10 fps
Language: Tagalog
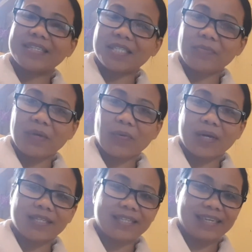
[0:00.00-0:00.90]
is me
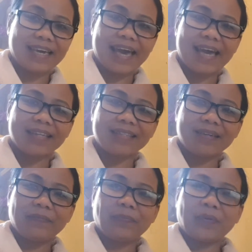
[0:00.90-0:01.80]
once again.
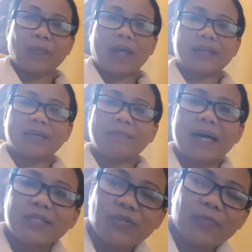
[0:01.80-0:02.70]
Welcome
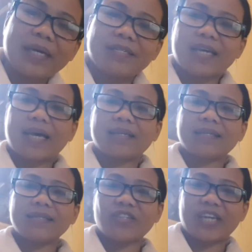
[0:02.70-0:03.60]
back to my
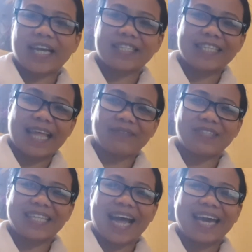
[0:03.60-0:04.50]
channel, Jeanette's
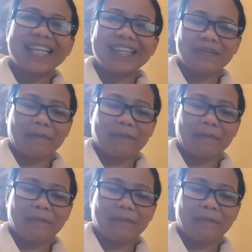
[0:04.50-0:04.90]
Lifestyle.